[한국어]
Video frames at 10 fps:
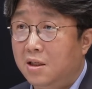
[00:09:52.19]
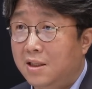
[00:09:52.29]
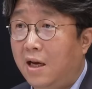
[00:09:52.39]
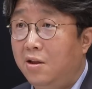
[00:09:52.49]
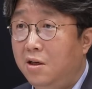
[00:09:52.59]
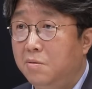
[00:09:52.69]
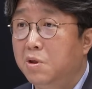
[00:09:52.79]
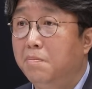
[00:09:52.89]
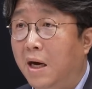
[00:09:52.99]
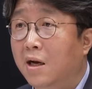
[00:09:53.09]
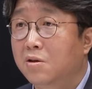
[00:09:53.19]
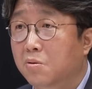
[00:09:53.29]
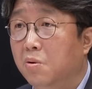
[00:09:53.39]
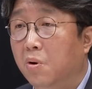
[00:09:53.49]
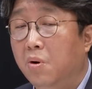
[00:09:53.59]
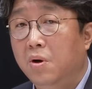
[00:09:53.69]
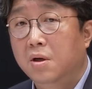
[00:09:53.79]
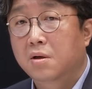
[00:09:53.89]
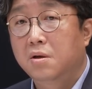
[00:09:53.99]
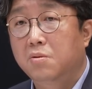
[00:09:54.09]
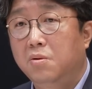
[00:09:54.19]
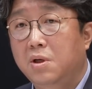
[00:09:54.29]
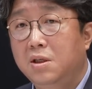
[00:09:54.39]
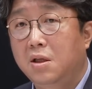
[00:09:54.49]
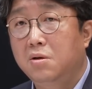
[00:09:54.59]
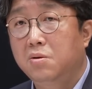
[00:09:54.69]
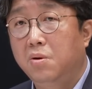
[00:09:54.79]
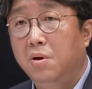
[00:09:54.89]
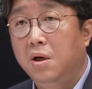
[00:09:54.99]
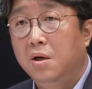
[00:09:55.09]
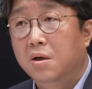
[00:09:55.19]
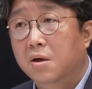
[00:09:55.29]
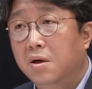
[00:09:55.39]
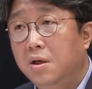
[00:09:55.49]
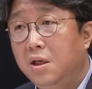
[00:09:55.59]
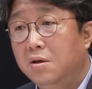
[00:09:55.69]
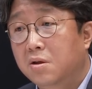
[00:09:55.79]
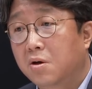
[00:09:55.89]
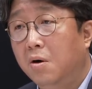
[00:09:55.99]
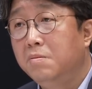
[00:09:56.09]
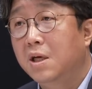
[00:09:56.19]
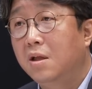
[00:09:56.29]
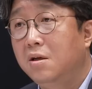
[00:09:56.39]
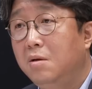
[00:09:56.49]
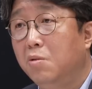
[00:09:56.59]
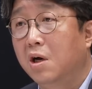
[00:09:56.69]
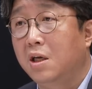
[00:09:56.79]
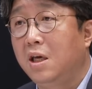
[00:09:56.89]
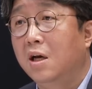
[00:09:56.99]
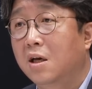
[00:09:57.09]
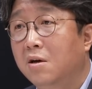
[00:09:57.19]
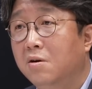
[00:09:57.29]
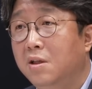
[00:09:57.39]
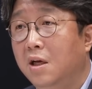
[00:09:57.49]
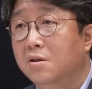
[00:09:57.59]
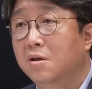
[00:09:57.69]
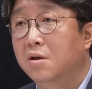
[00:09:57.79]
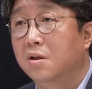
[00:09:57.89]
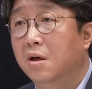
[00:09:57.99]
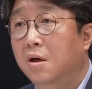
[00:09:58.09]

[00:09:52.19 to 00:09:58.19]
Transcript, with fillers: 사례들이 점점 많아졌고 그리고 기자들도 어, 이런 검사들이 뭔가 이야기하는 것에 대해서는